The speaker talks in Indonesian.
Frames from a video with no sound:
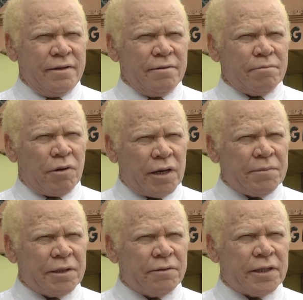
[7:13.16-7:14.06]
program
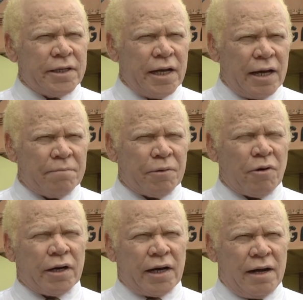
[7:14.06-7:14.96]
itu tidak
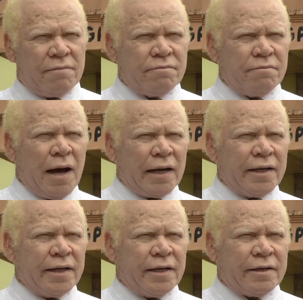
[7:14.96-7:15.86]
program
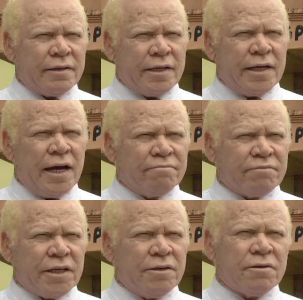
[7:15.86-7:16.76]
mandek diam
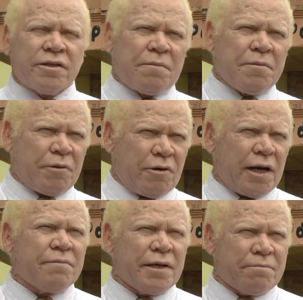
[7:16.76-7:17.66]
tidur tapi
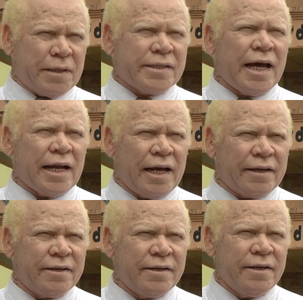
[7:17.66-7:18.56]
program yang
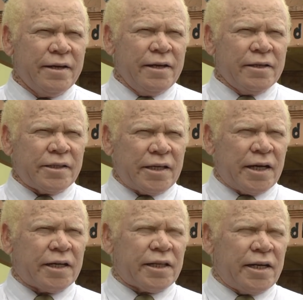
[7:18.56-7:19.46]
berjalan
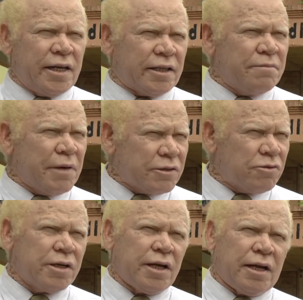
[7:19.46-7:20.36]
sehingga kita lihat
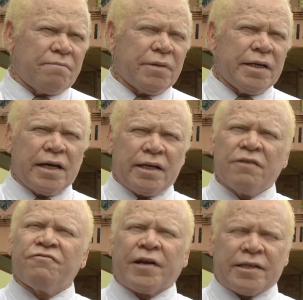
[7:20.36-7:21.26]
kemajuan dalam bidang
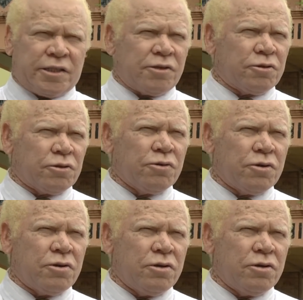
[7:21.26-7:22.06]
infrastruktur,